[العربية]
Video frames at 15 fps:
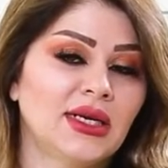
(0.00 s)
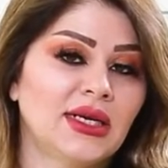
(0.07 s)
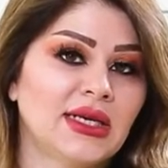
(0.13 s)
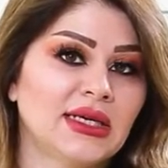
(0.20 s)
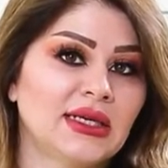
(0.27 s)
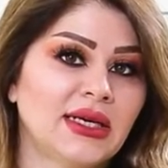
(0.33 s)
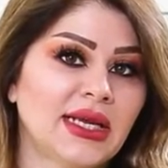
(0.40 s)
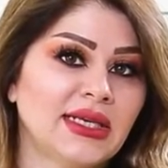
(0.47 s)

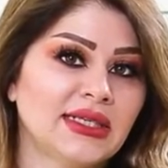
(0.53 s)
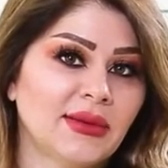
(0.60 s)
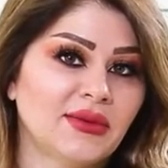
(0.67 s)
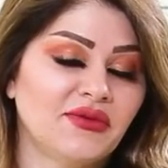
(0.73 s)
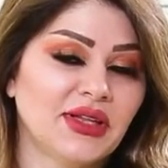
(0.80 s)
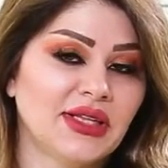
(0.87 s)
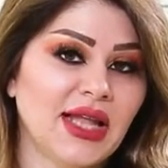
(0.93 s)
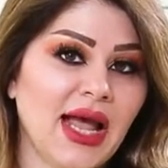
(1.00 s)
الرئيس
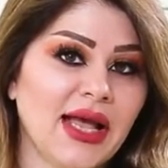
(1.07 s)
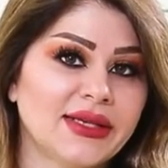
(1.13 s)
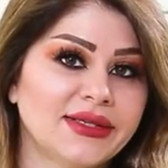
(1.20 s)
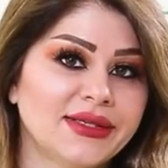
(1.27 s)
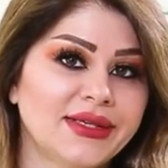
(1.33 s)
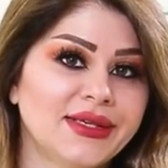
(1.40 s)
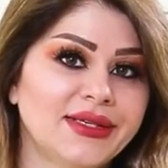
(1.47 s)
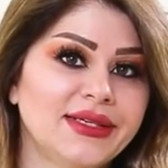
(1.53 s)
عبد الفتاح
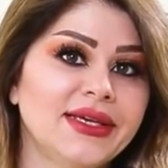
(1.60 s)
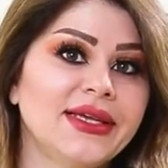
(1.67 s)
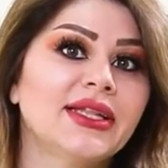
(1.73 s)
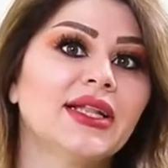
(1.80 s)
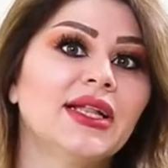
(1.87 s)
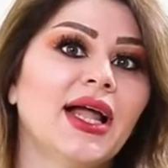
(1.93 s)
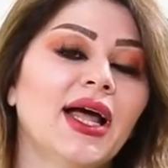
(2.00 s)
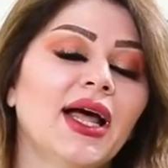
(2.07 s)
السيسي
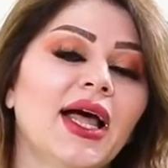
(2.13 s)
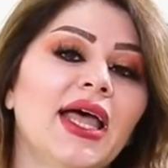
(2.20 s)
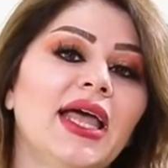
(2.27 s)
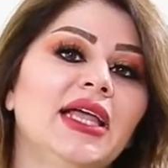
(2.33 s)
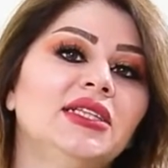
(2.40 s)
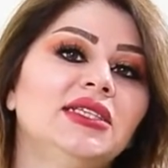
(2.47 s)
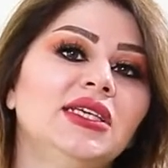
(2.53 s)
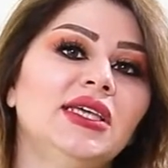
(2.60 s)

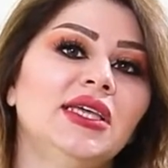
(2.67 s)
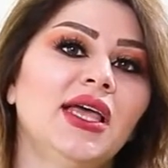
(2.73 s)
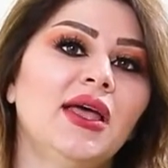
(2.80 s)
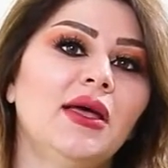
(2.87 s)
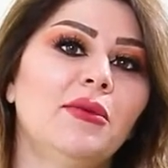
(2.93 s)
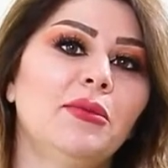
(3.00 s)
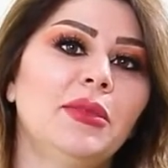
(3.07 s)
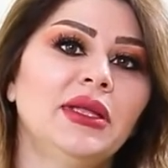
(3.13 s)
تلقى
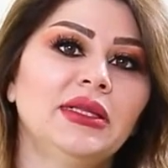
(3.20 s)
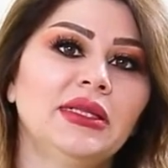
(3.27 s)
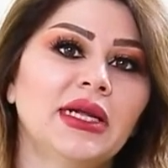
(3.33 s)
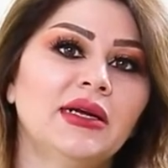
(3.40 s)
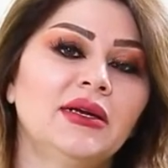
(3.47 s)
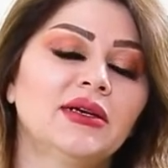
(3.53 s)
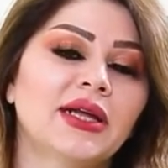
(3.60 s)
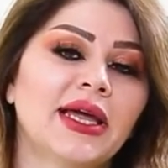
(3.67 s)
هديه من
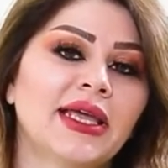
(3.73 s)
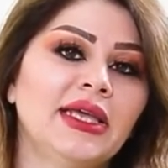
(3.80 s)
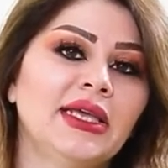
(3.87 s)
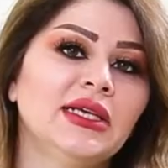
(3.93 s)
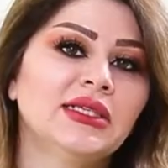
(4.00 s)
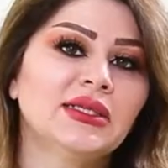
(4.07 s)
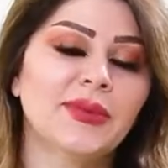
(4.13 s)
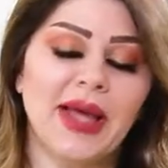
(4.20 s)

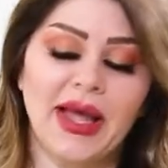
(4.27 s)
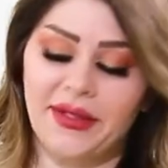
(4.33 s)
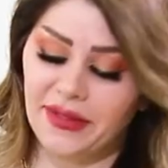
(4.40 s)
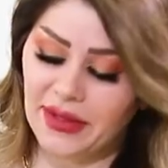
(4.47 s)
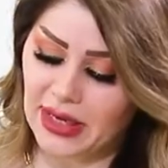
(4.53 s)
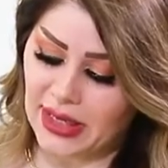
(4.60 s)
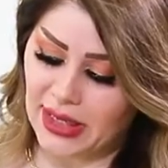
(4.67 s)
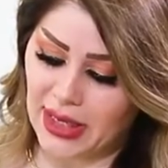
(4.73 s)
الرئيس
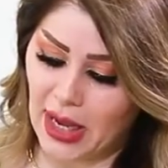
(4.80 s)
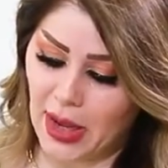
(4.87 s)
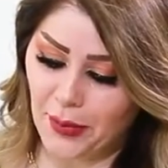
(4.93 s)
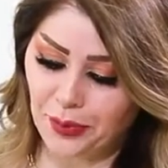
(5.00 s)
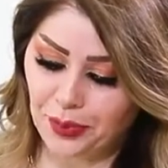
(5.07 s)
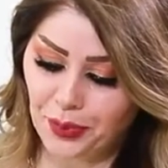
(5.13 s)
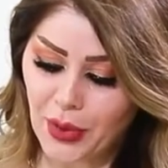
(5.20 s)
بعث الهيام